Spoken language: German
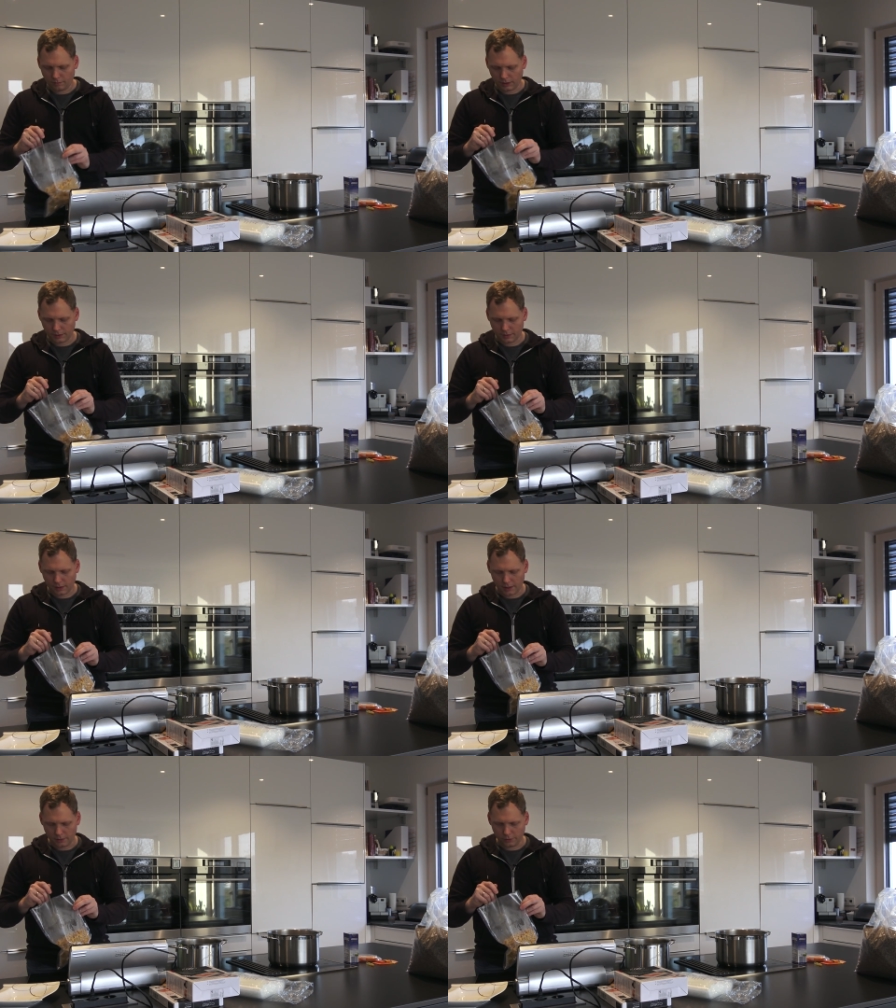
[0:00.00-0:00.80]
macht es
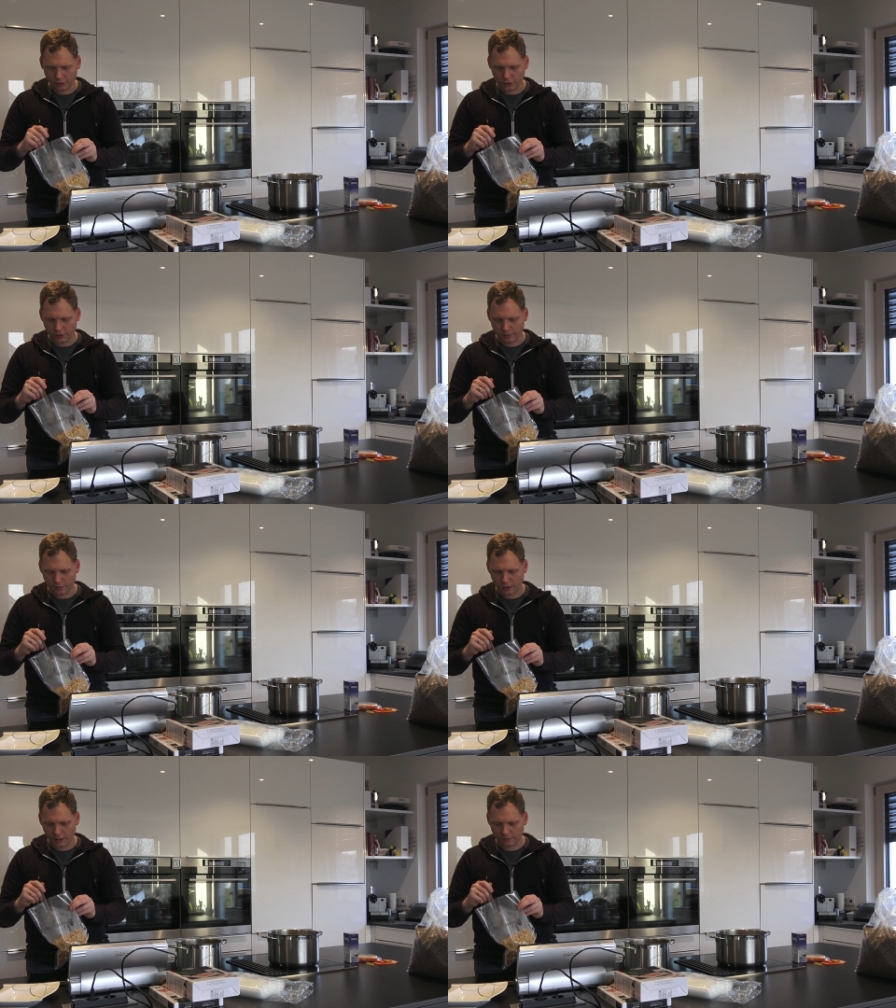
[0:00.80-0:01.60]
keinen Unterschied. Gibt
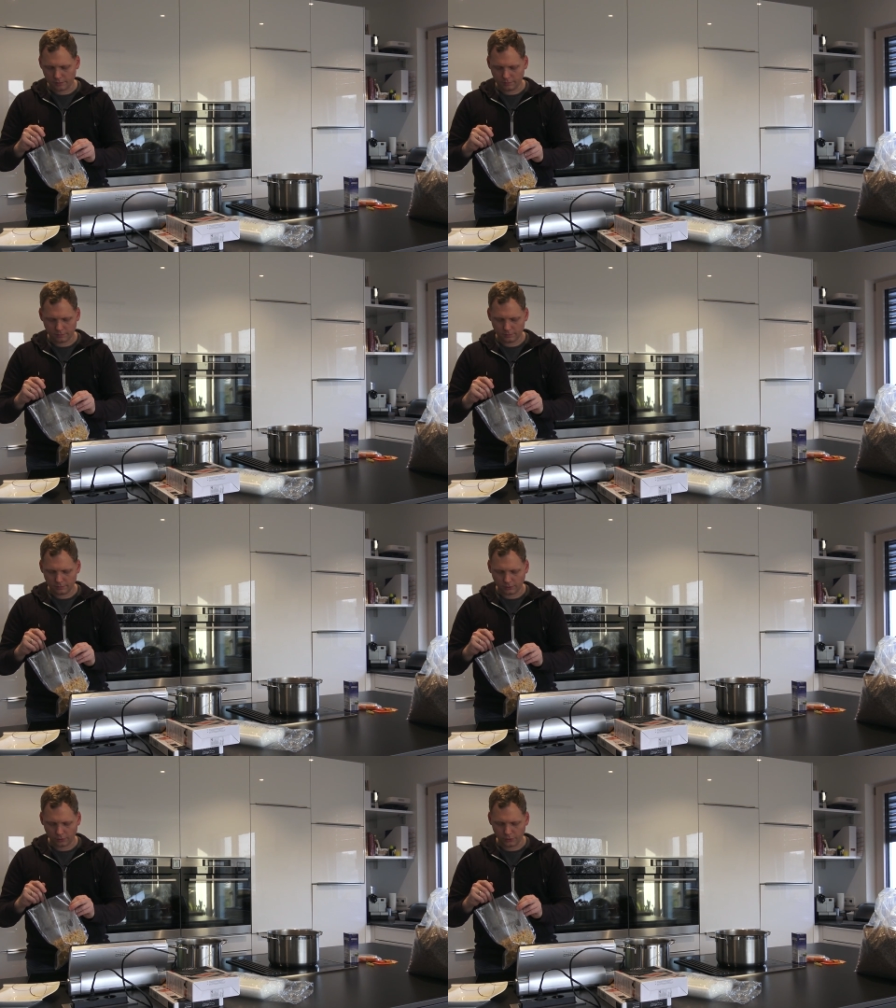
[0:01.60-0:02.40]
es vielleicht
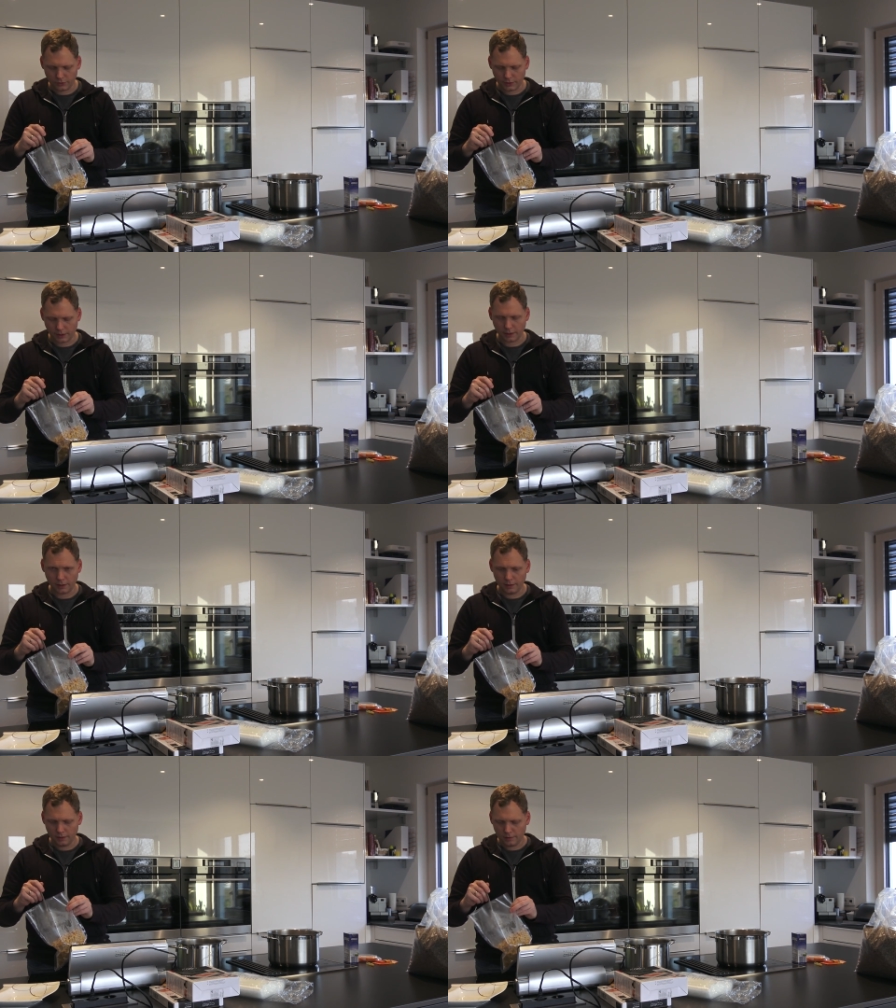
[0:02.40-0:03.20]
noch günstigere